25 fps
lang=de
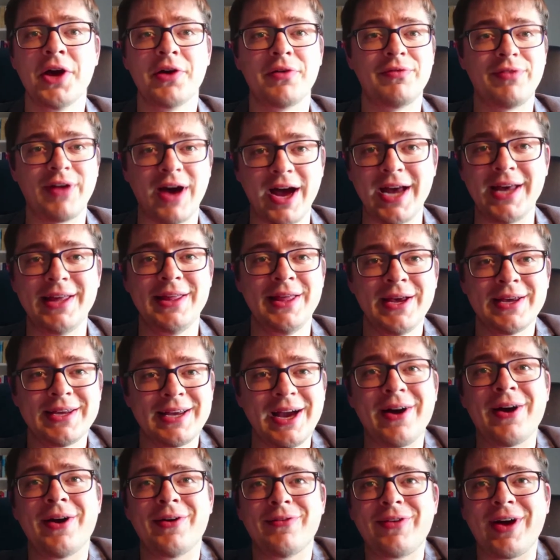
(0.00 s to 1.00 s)
weil
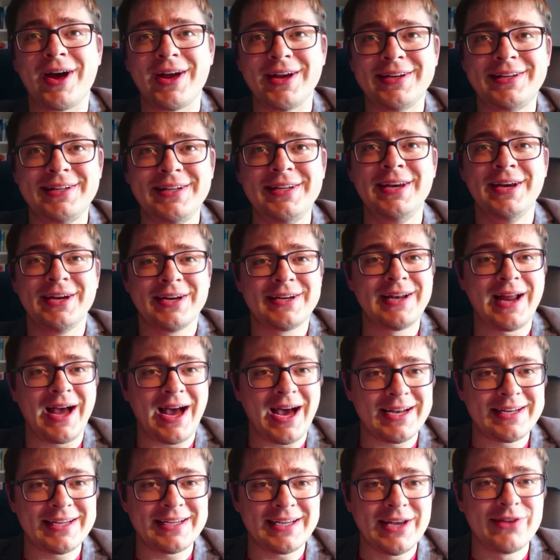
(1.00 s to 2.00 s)
ja, weil die
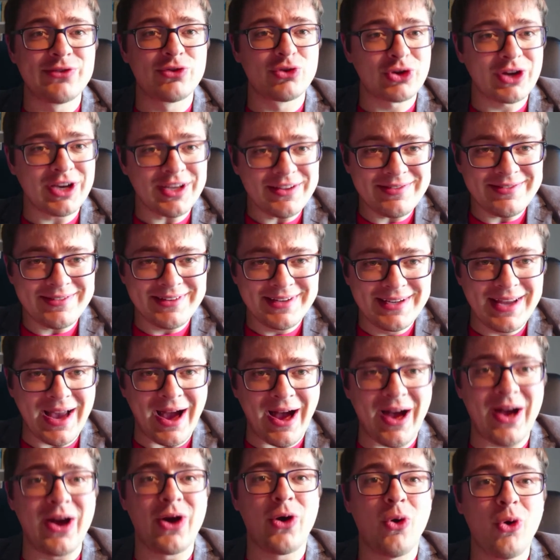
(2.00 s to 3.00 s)
Gnade Jesu Christi
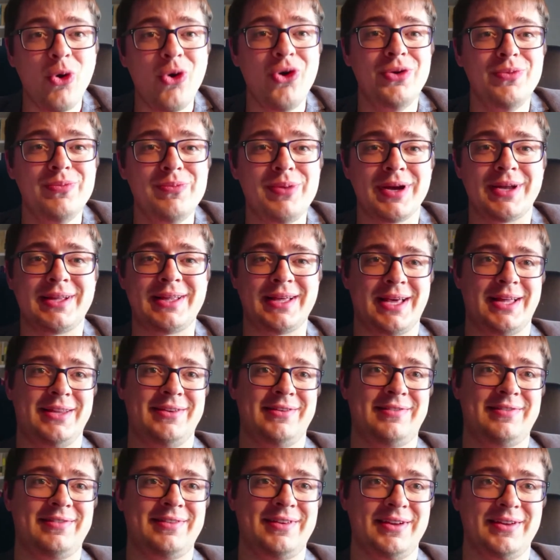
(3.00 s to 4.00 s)
ja
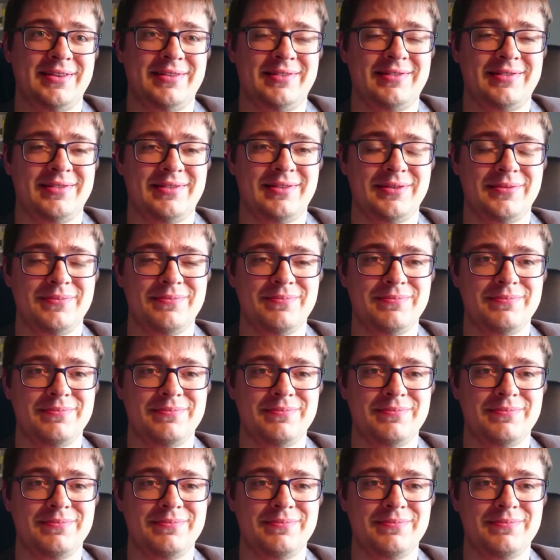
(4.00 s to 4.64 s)
unbegrenzt ist.